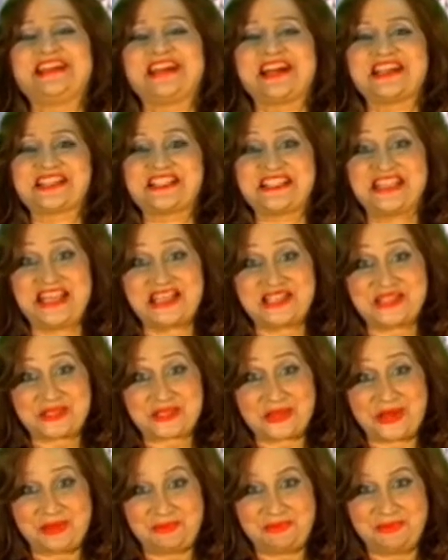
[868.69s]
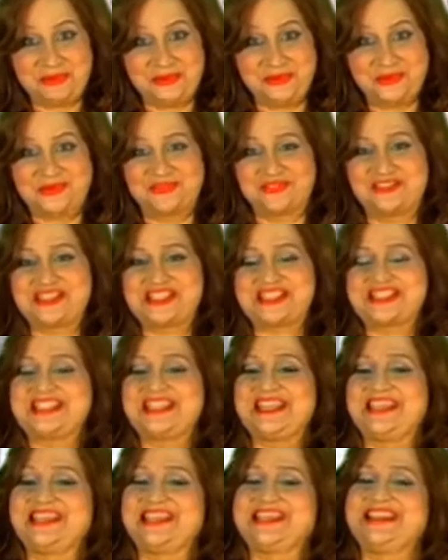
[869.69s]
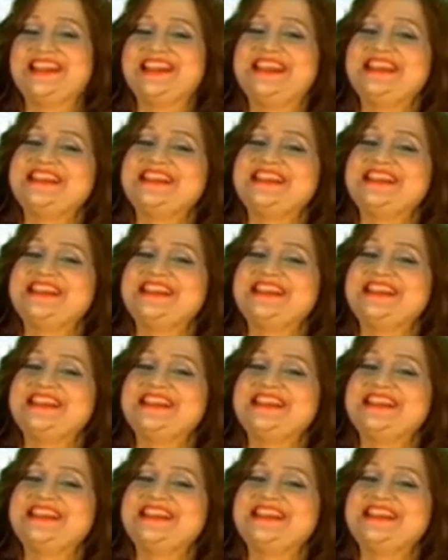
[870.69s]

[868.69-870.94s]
राशि है स्कॉर्पियो वृश्चिक